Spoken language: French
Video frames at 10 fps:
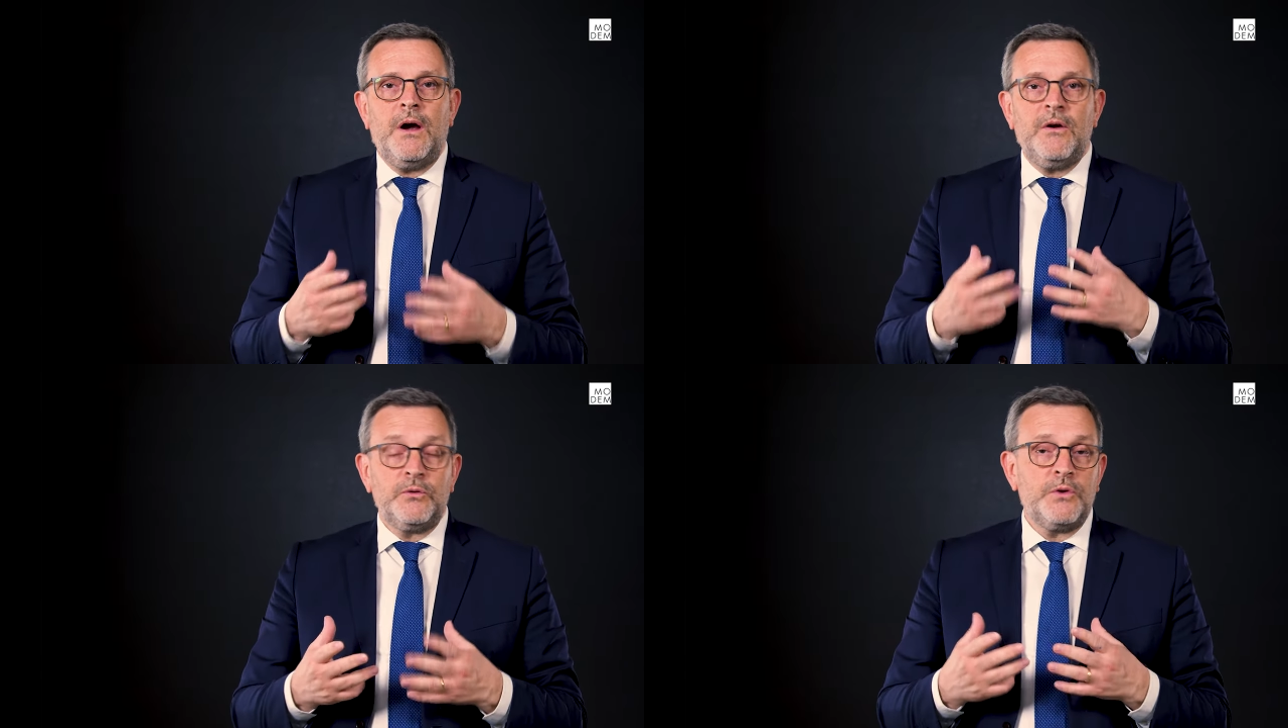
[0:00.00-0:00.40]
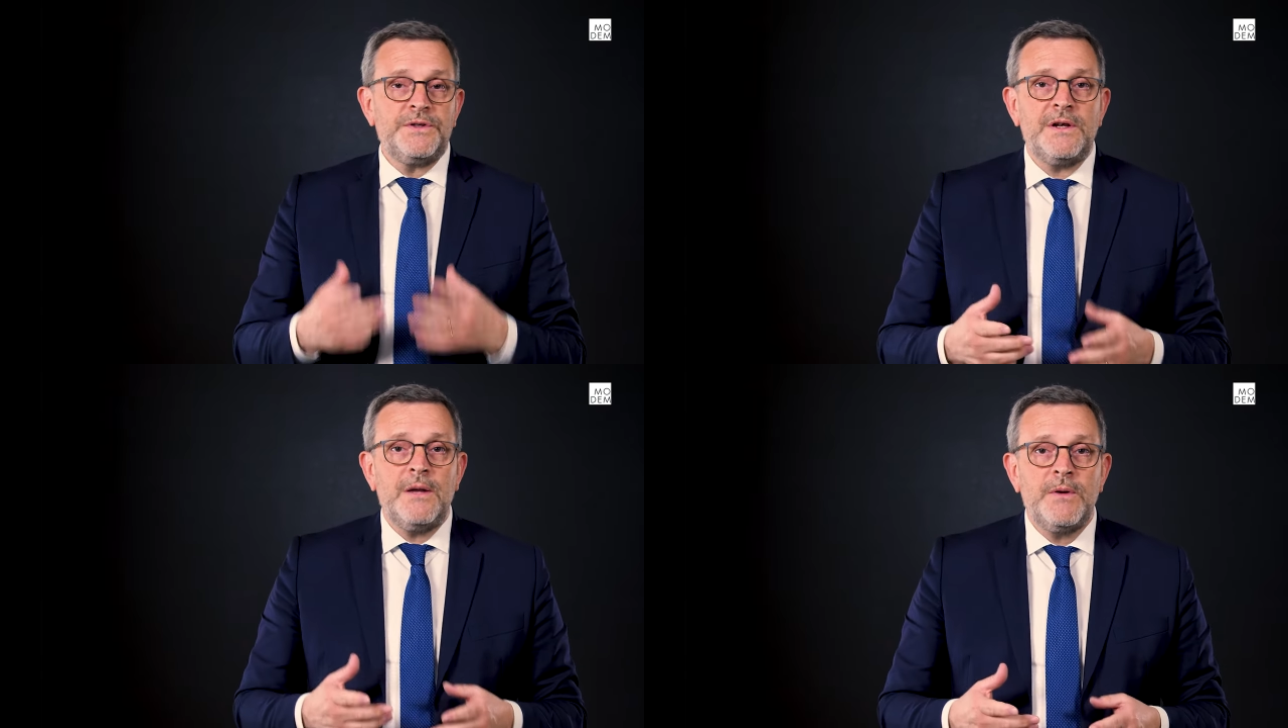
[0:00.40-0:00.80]
à
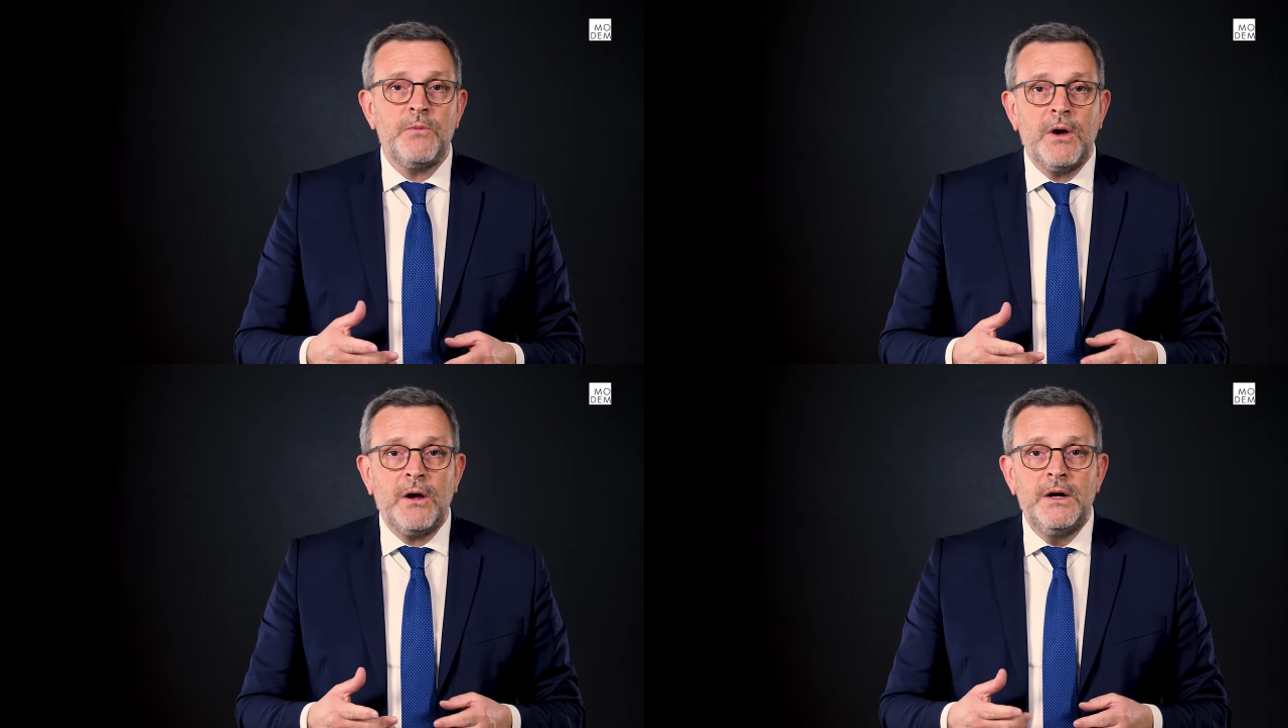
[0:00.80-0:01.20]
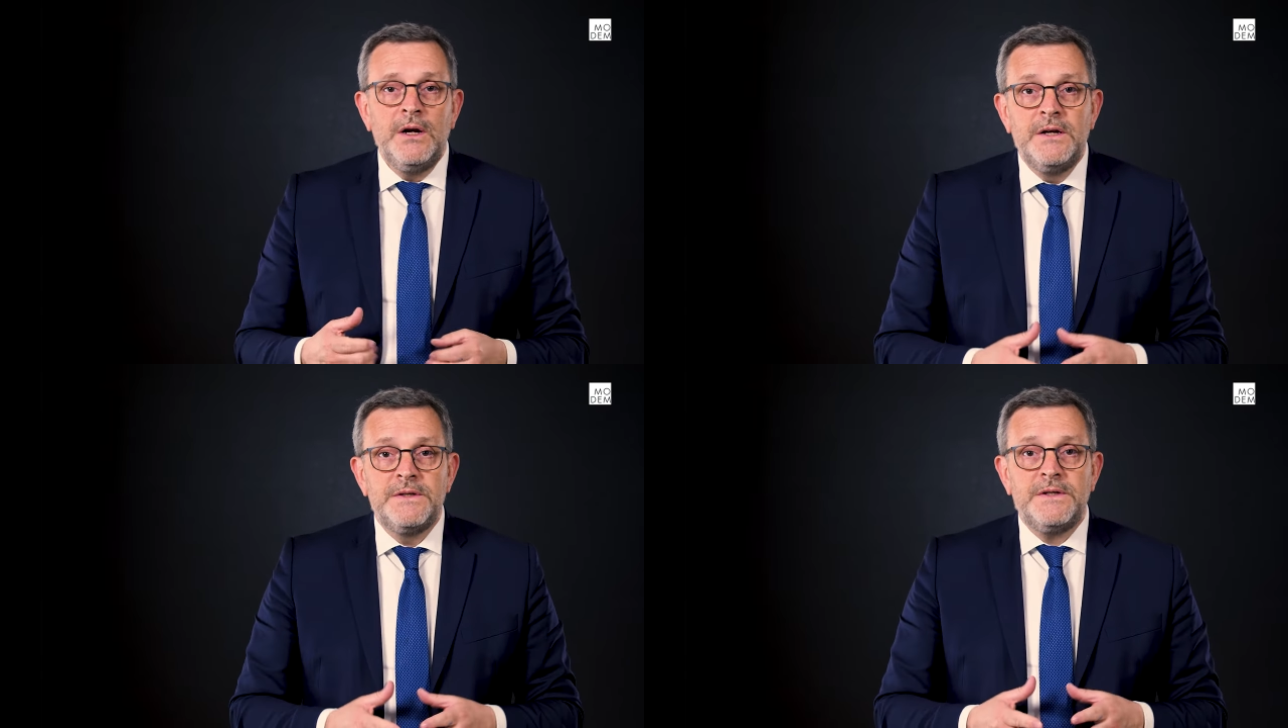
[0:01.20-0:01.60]
l'entretien de la mémoire,
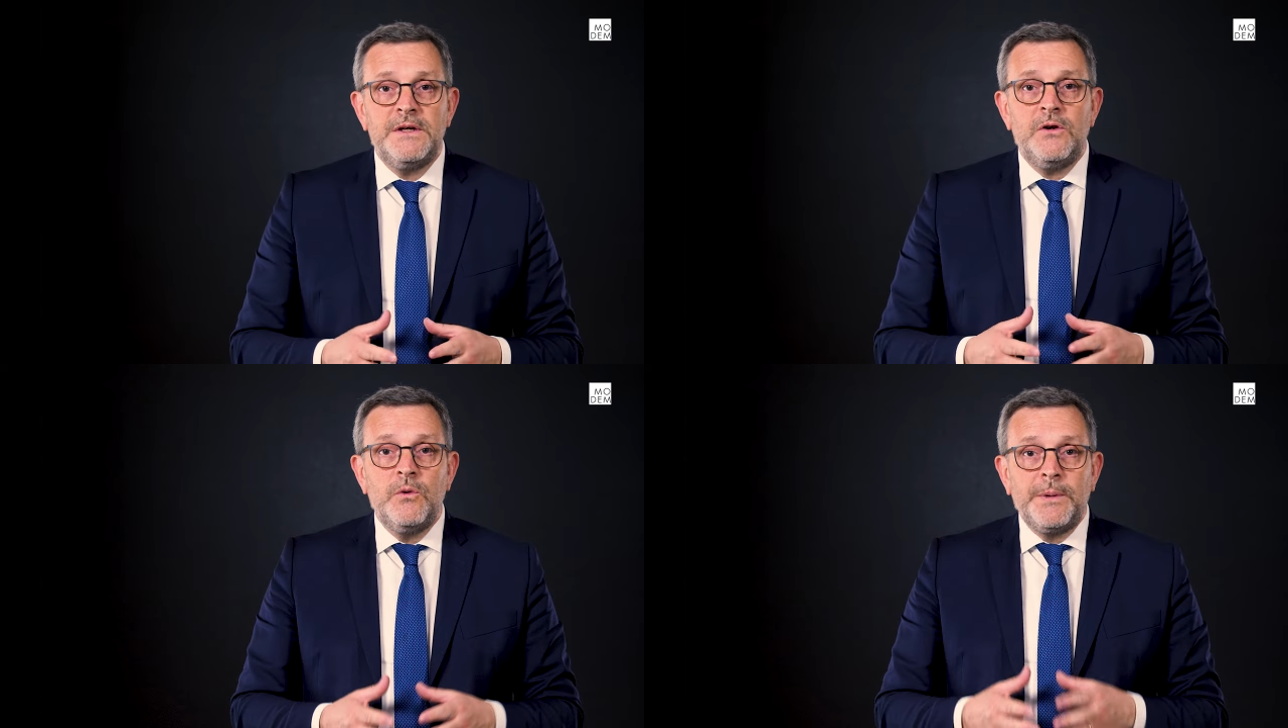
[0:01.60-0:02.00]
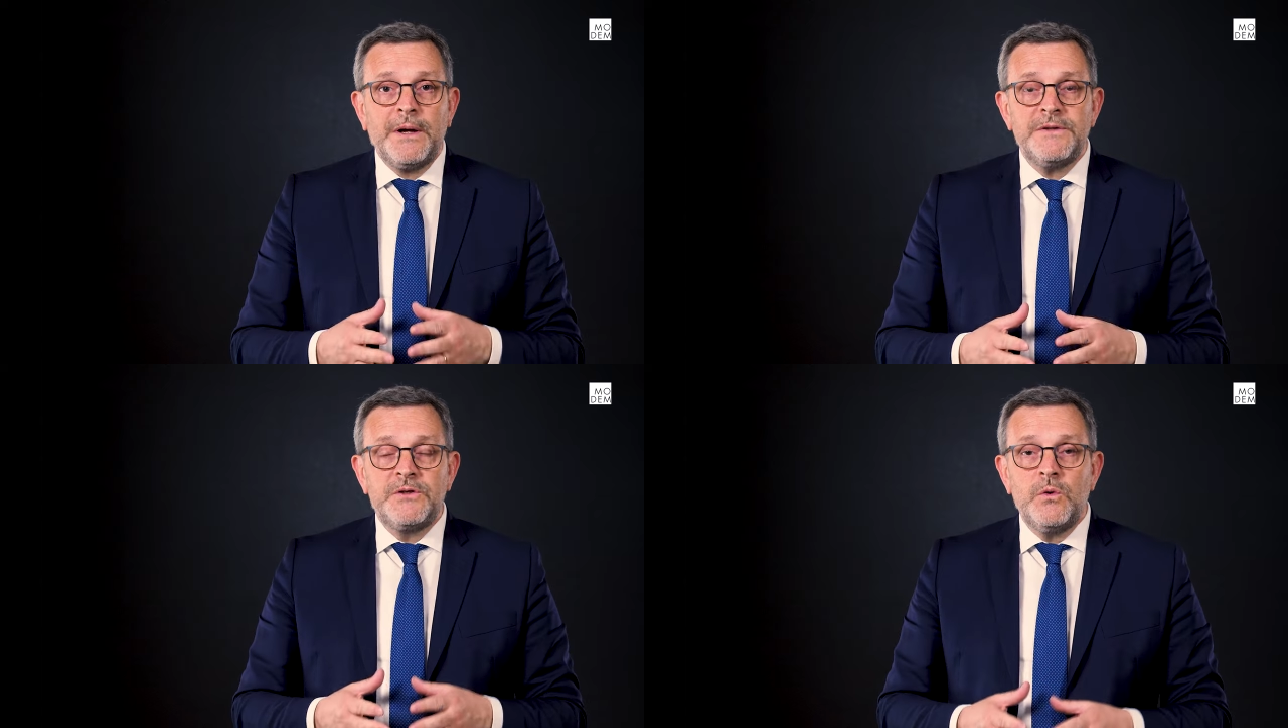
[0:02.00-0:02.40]
c'est
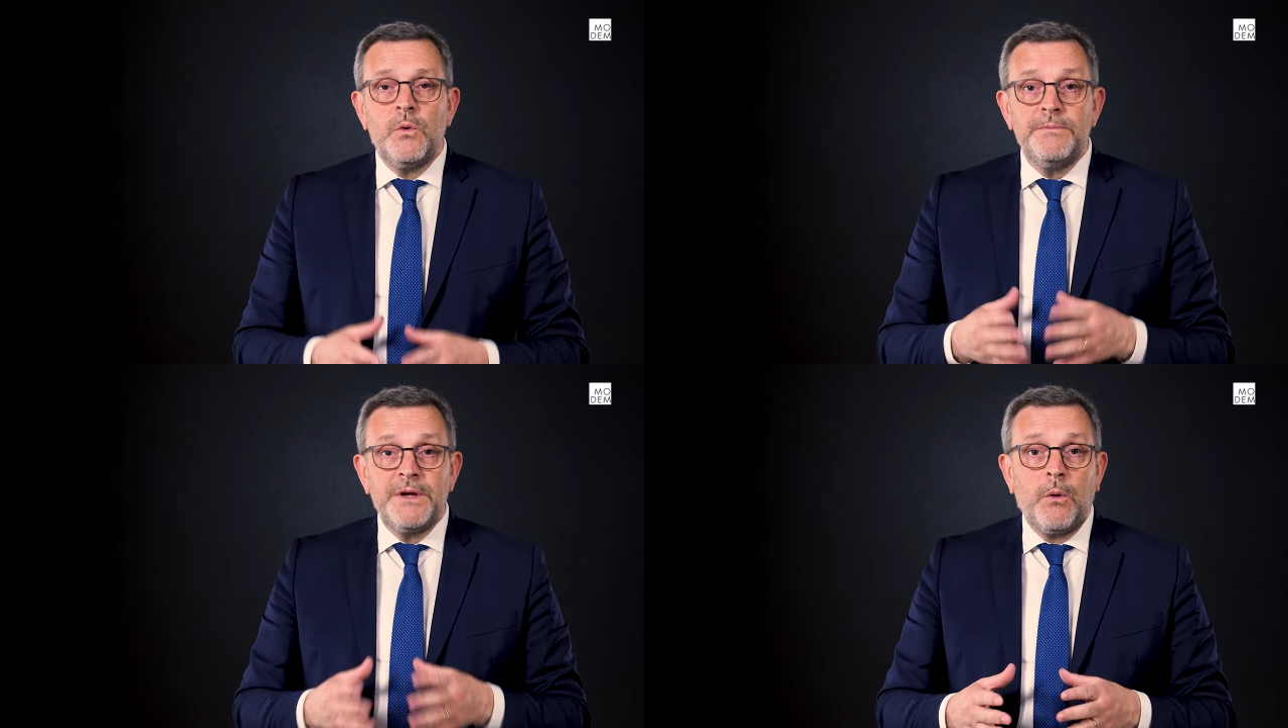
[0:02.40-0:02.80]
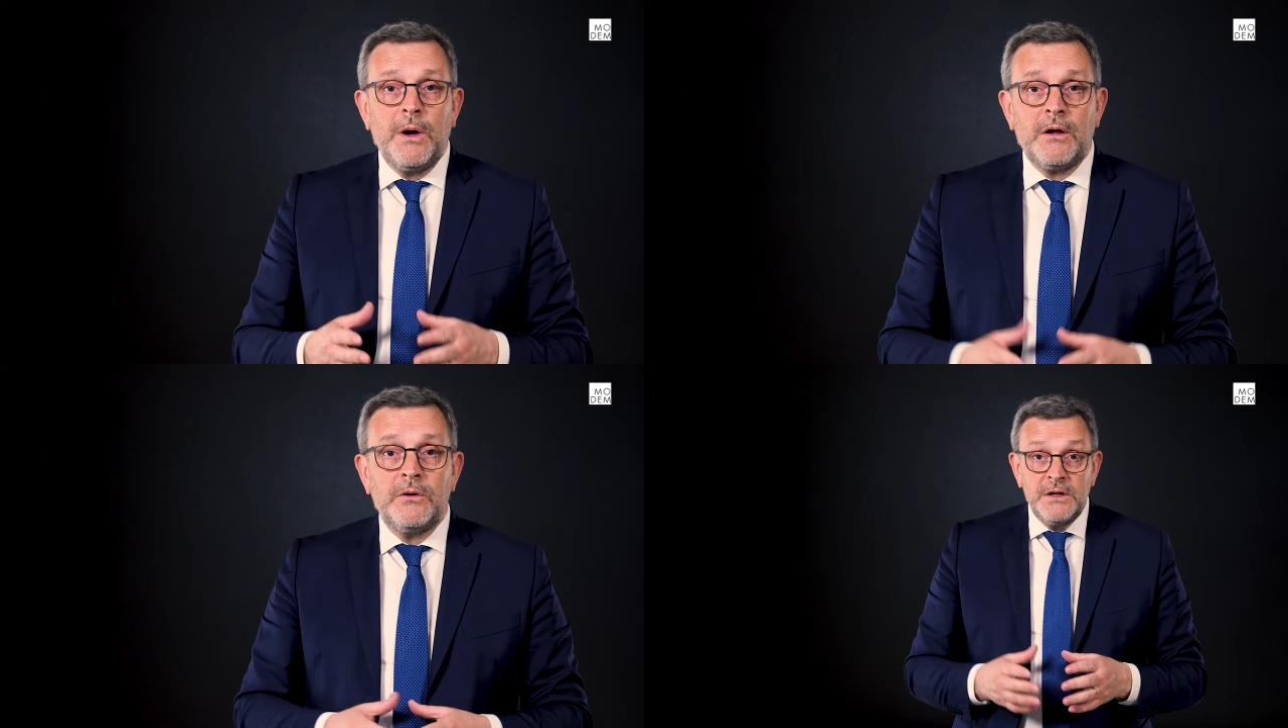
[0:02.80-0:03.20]
l'opération Miroir.